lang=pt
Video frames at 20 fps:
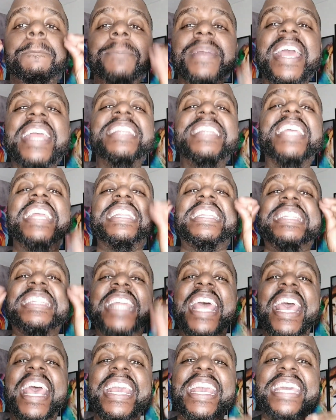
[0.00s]
aprendem
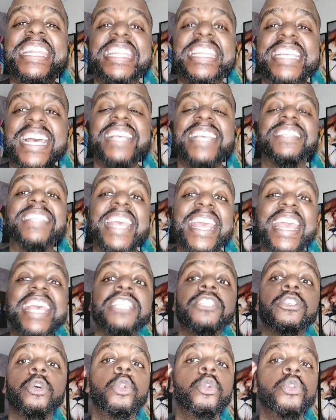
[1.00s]
técnicas
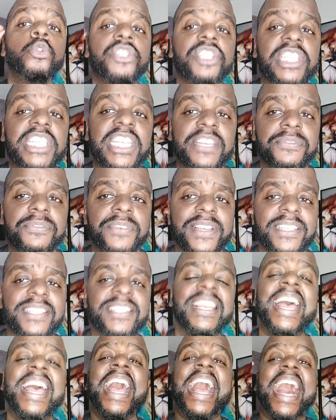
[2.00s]

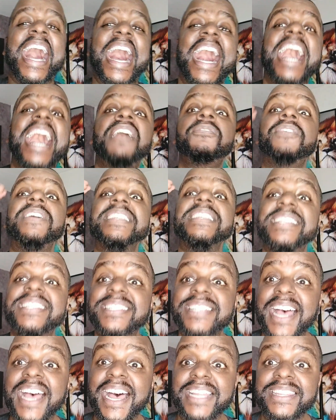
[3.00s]
exclusivas
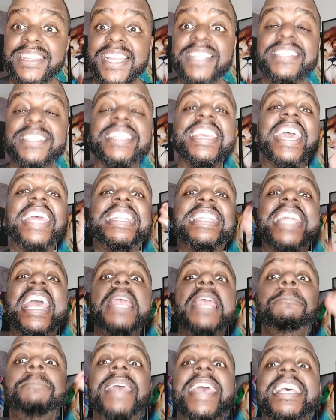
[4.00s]
avançadas que
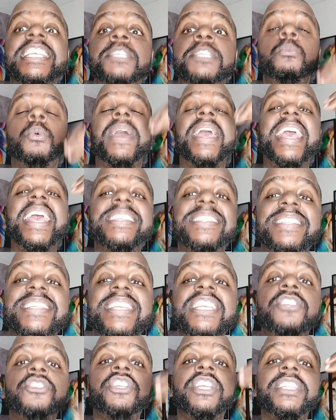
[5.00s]
nem mesmo
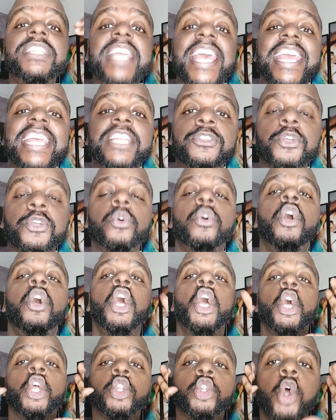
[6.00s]
existe dentro
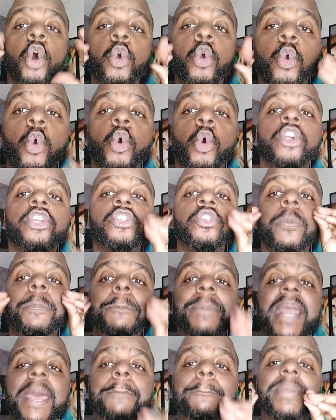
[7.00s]
do curso
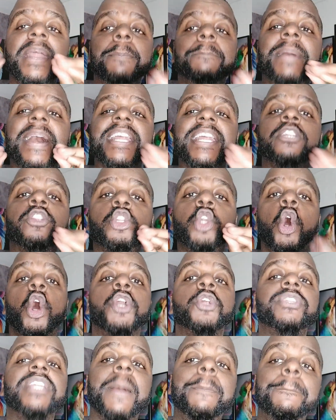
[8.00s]

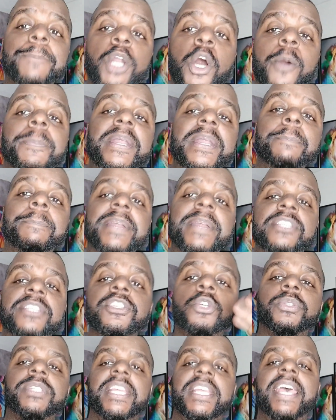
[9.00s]
pré-preparatório da própria
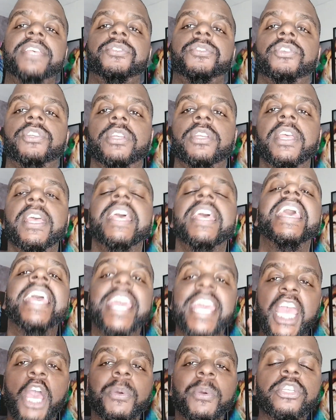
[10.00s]
empresa e o teste.
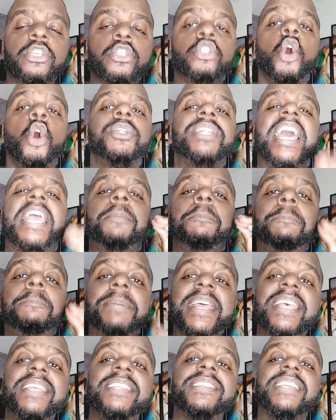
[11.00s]
Eu estou na
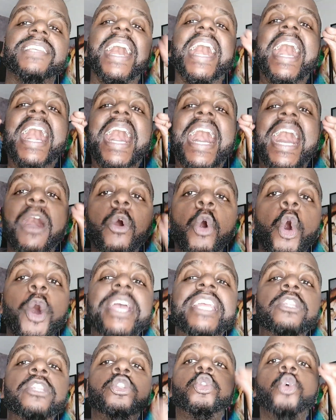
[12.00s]
empresa há
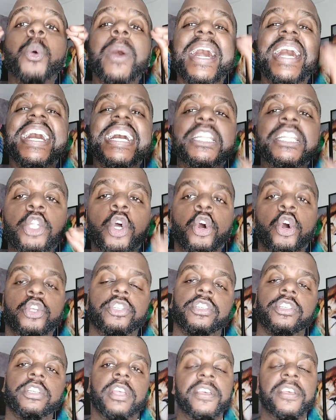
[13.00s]
oito
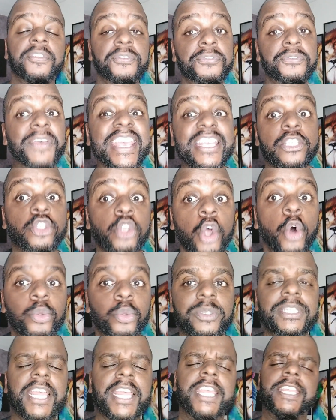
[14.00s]
anos, fez
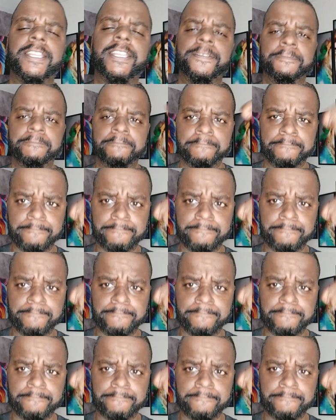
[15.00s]
ontem.